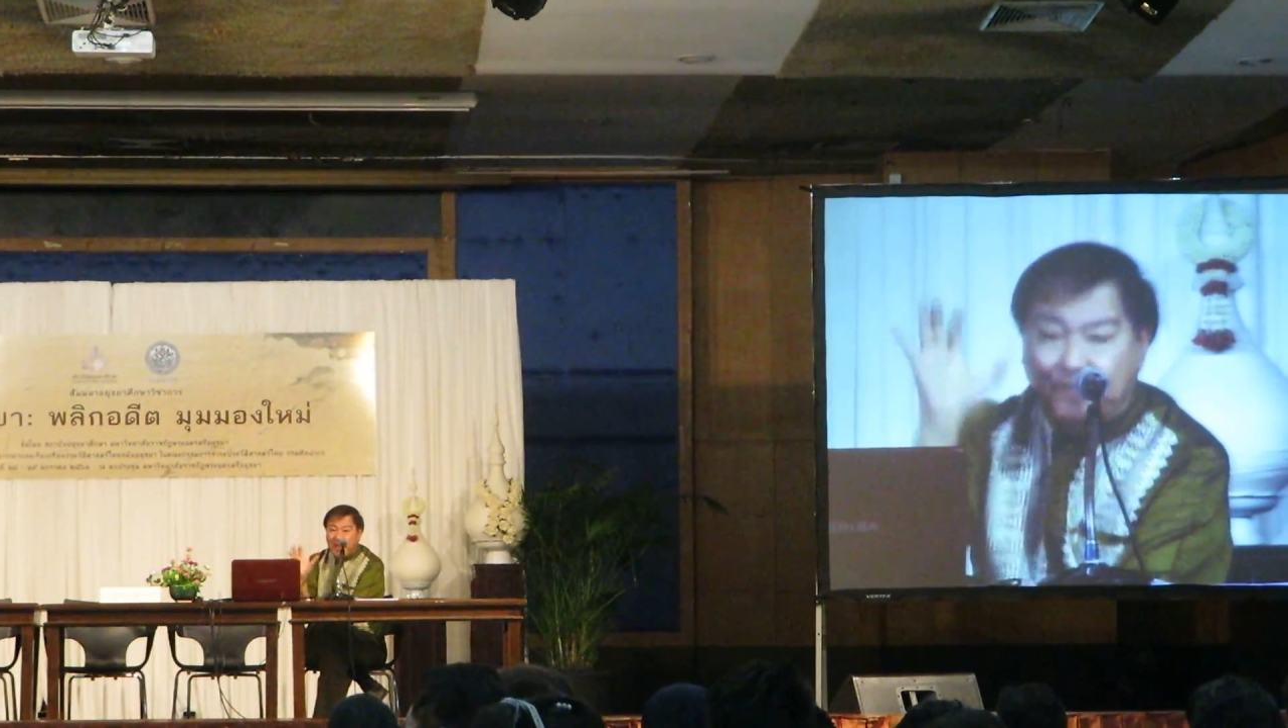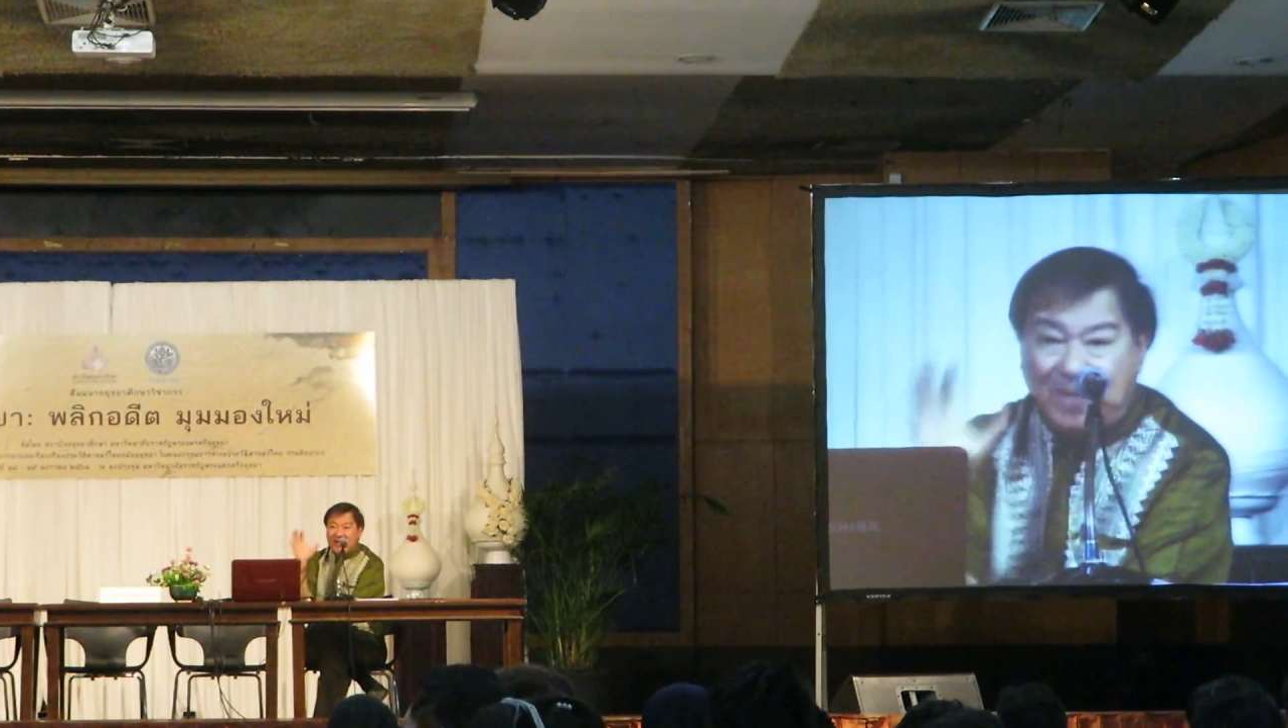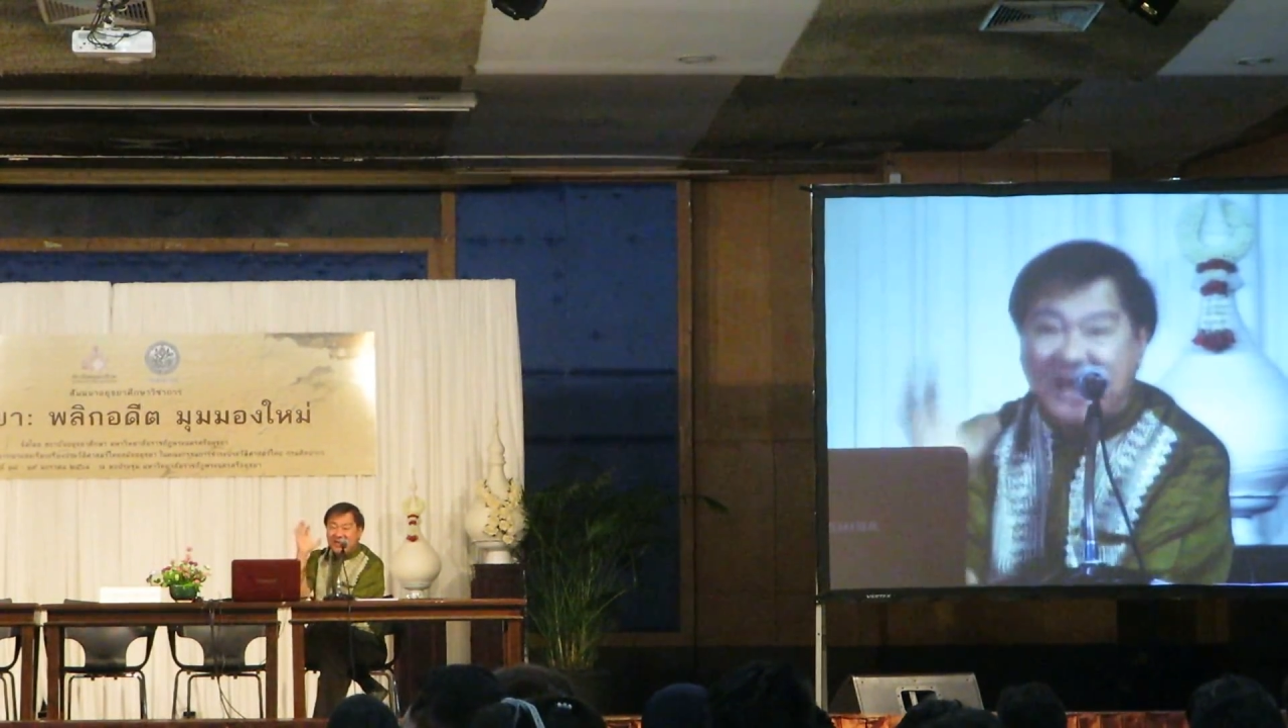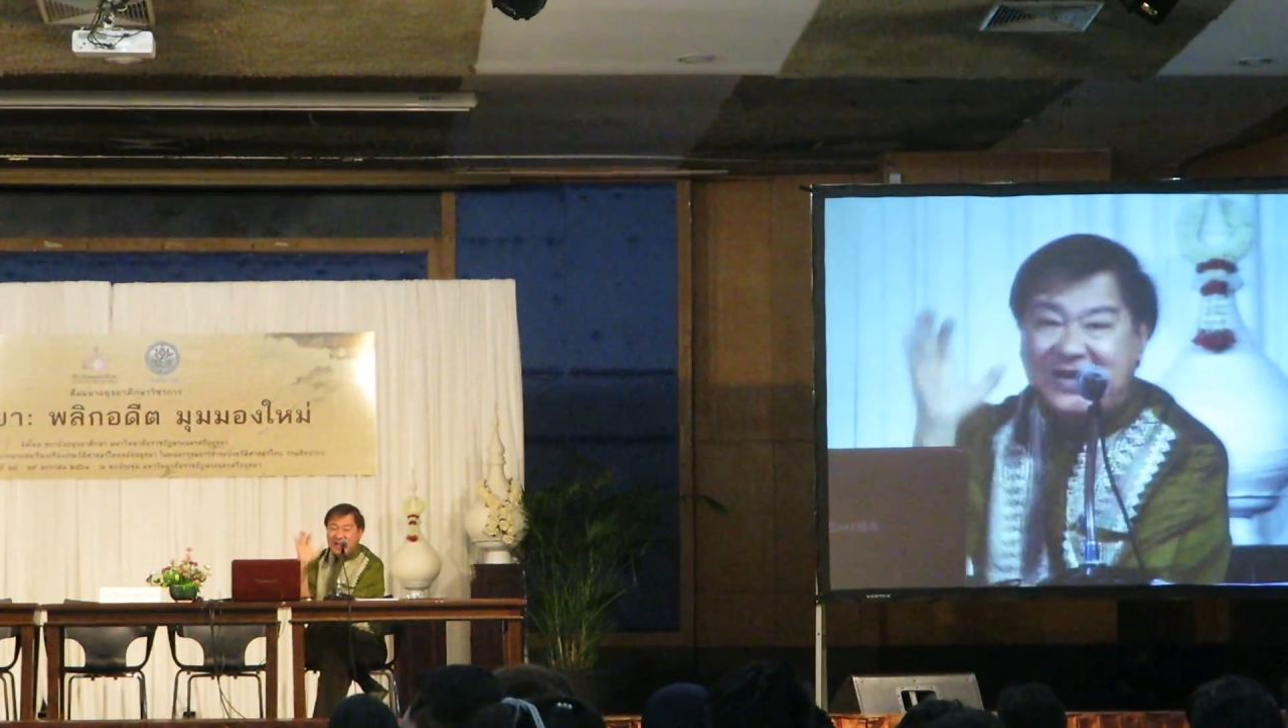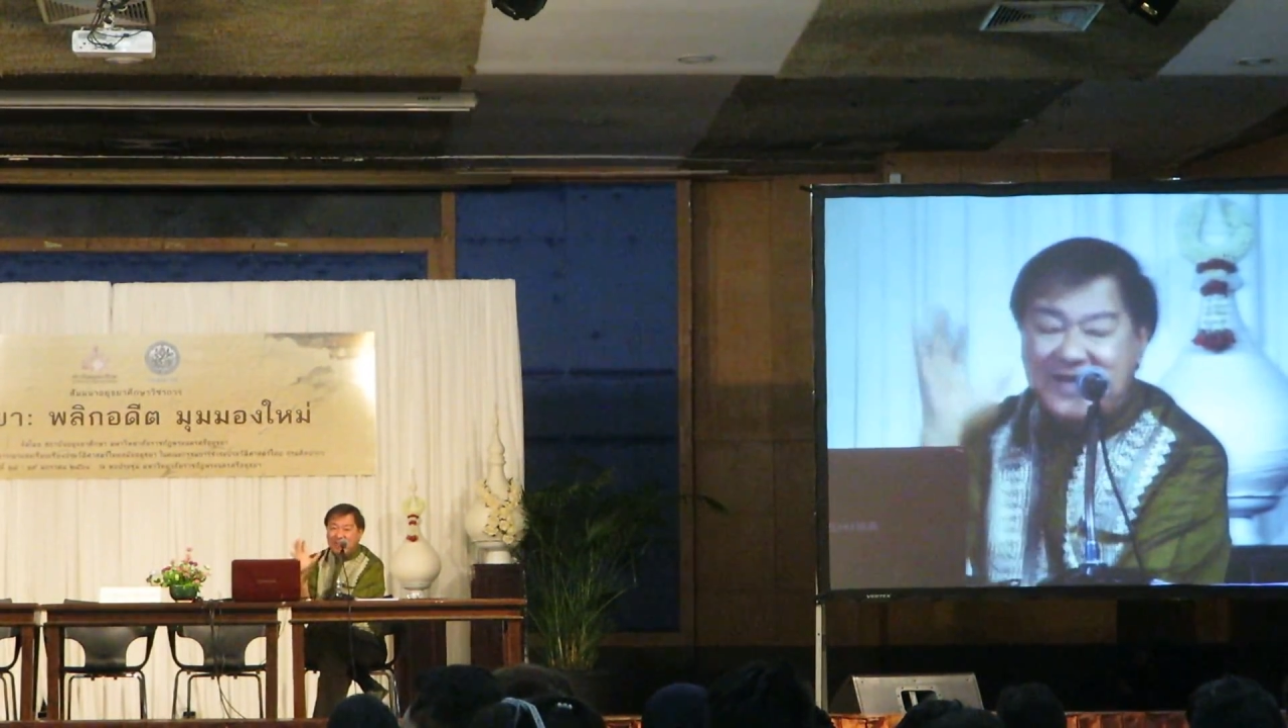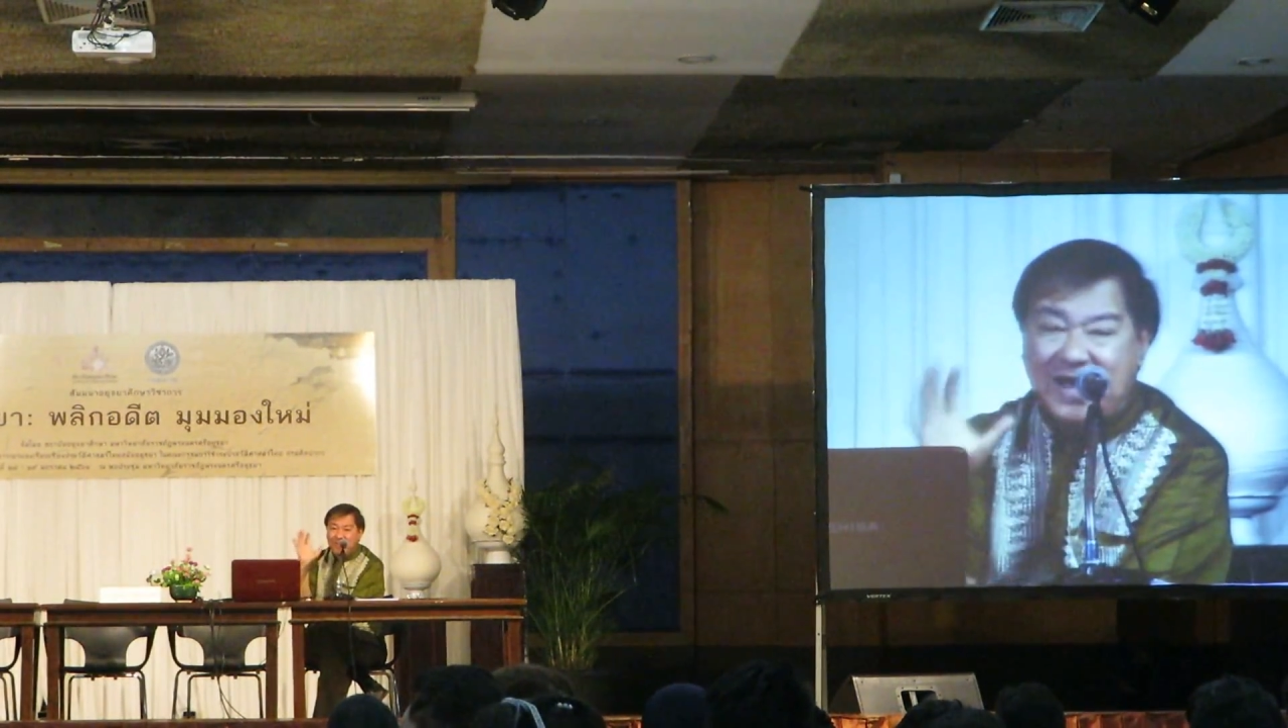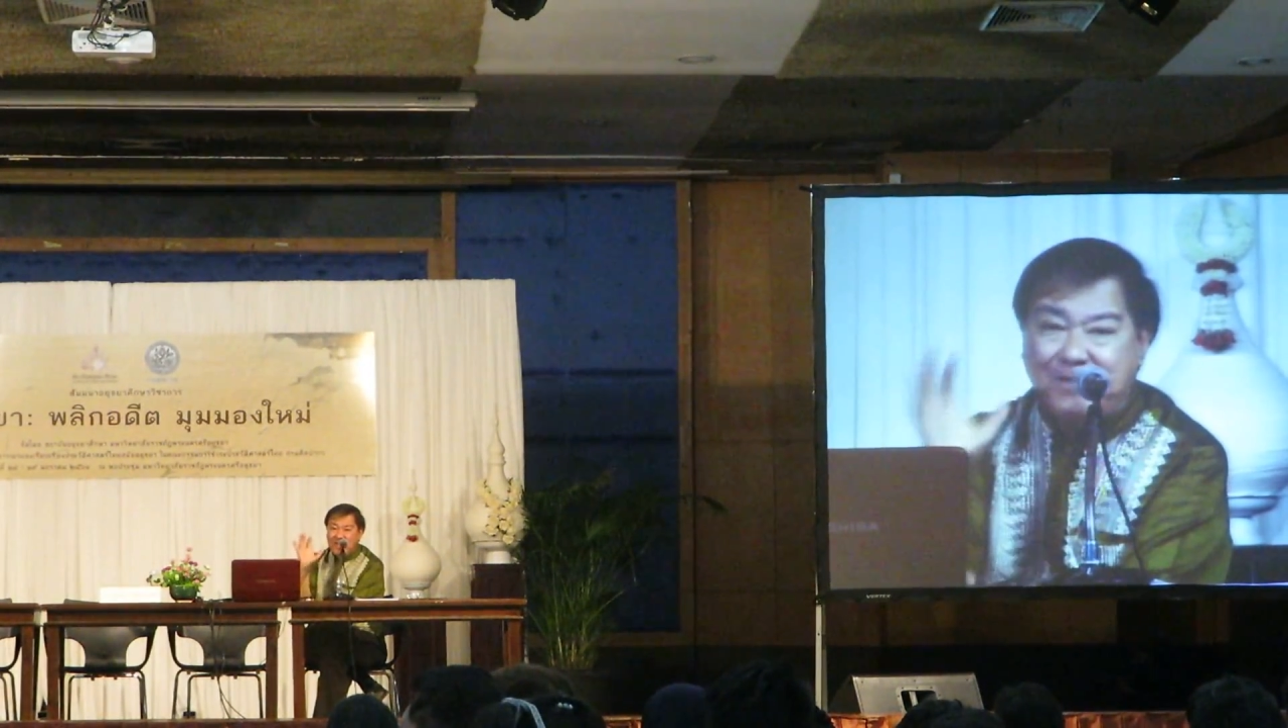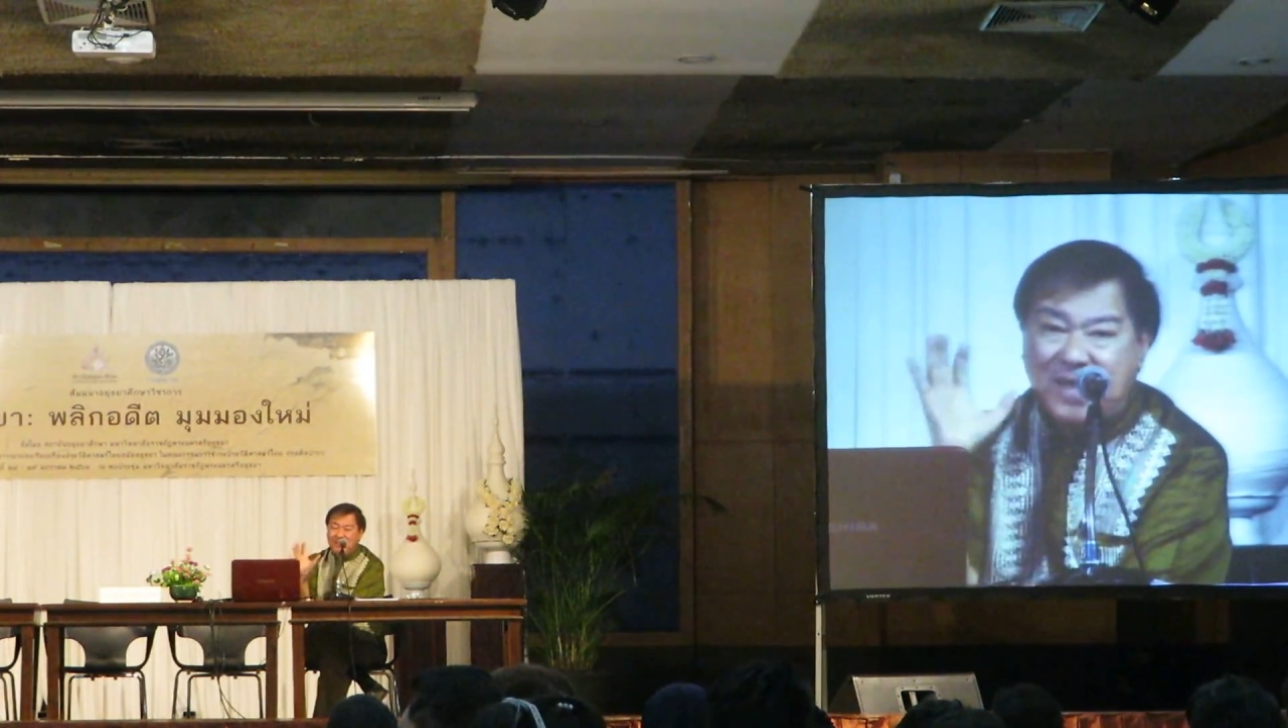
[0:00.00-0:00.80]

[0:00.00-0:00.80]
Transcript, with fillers: มันยัง